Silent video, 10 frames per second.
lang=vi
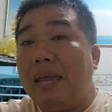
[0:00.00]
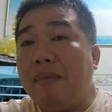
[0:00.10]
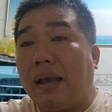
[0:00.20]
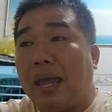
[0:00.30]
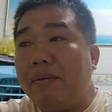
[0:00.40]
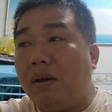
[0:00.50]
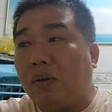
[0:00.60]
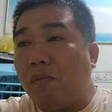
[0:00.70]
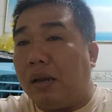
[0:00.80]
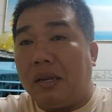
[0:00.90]
ký ba ký và
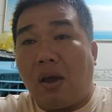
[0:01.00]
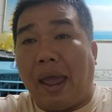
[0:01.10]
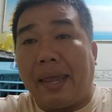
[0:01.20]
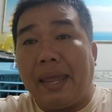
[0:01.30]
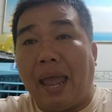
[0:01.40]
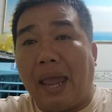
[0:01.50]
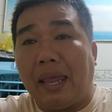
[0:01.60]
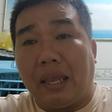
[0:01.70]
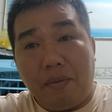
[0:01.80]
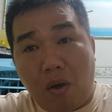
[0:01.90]
có mình nó hai ký
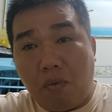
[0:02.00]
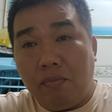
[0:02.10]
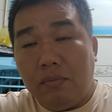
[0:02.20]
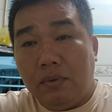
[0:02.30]
hai hai ký mốt